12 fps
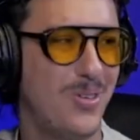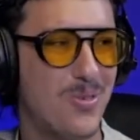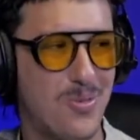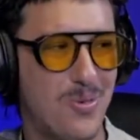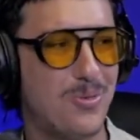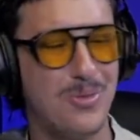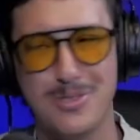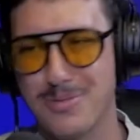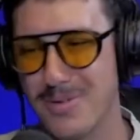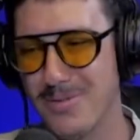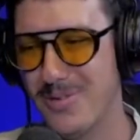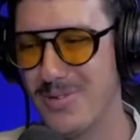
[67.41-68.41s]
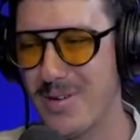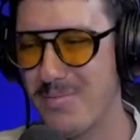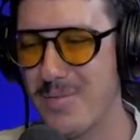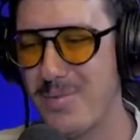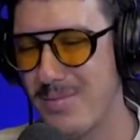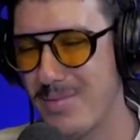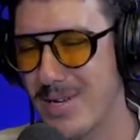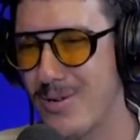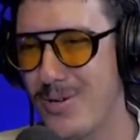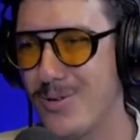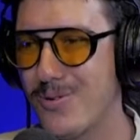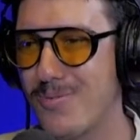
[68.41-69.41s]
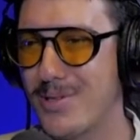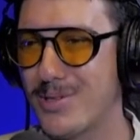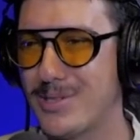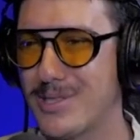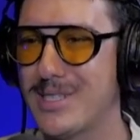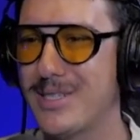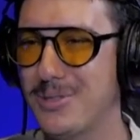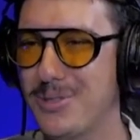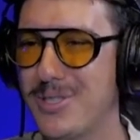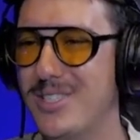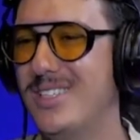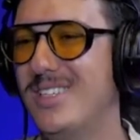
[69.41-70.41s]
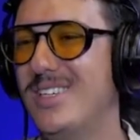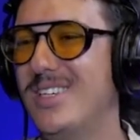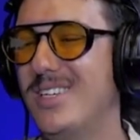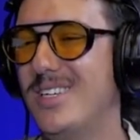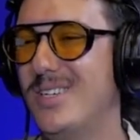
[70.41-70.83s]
eu conto isso porque, mano, na minha primeira reunião com o patrocinador, hum.